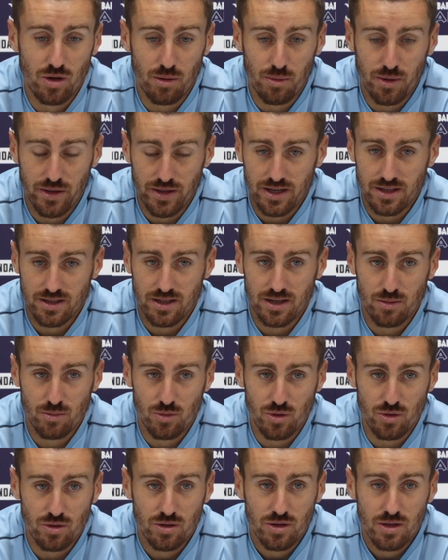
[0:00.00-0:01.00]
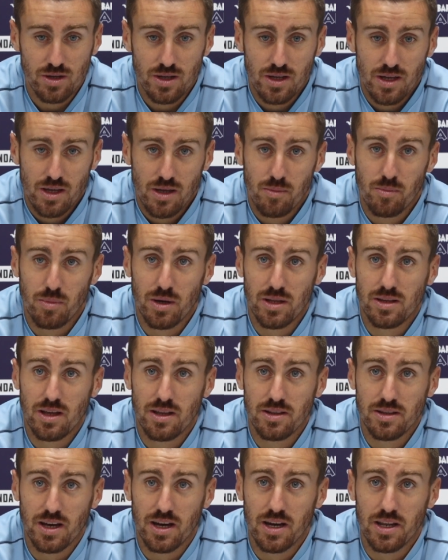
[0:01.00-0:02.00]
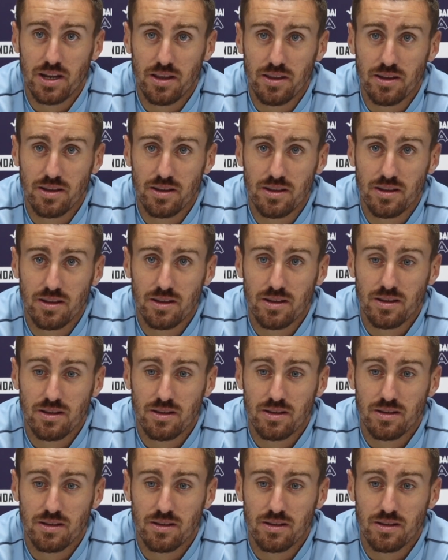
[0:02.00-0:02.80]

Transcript: la verdad que tenemos bastante ganas de,